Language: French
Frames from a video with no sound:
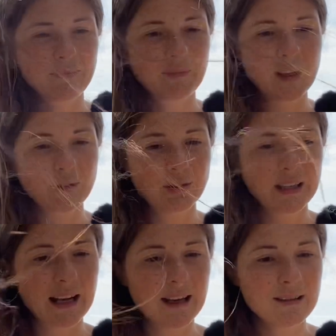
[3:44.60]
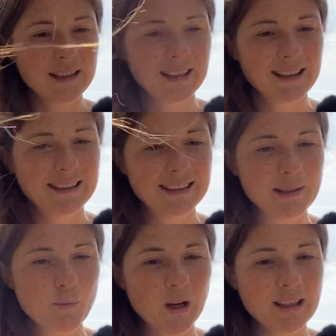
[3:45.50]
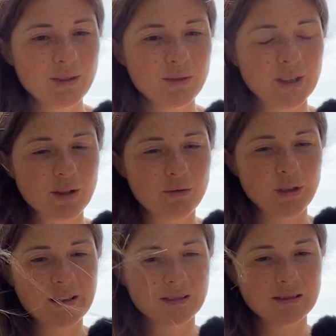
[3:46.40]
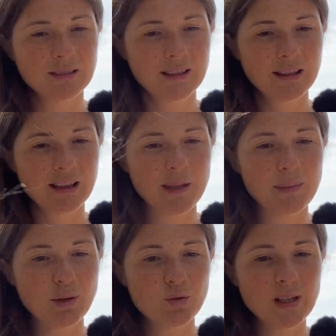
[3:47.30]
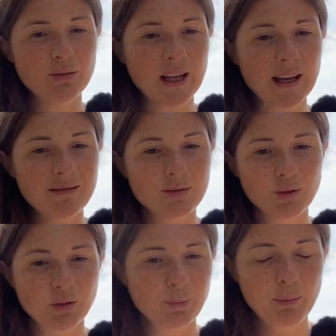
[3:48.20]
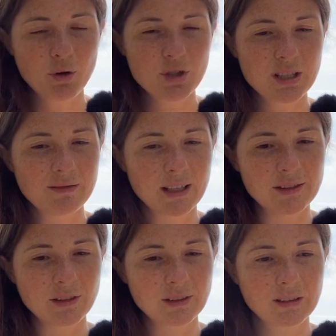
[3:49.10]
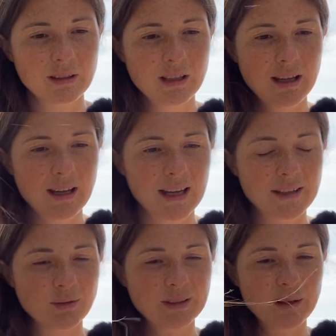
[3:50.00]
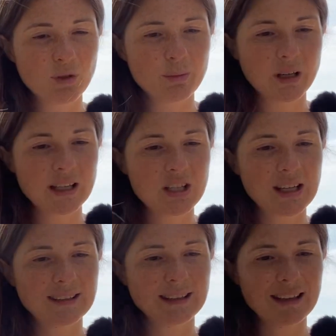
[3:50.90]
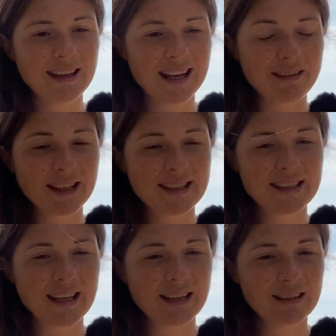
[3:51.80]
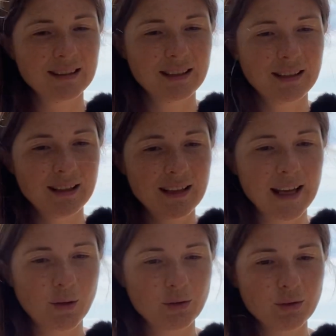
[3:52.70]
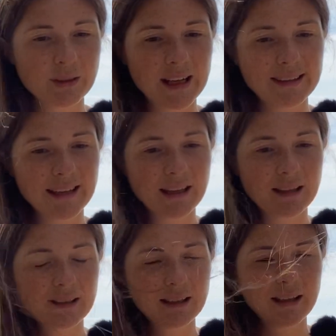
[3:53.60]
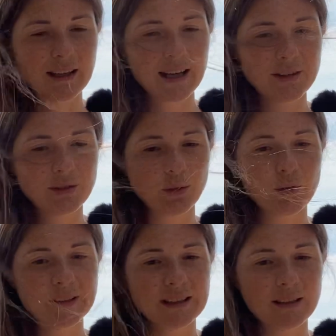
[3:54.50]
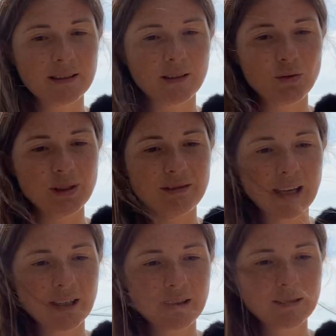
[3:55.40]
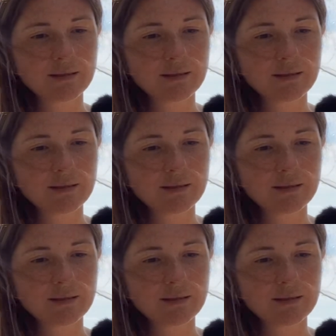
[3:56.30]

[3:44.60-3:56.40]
Dans ce cas-là, c'est moi qui deviens le volcan, et mes coulées de lave ne sont pas projetées vers les autres. Elles sont simplement éjectées à la verticale. Elles retournent à la Terre. Elles se recyclent dans l'univers.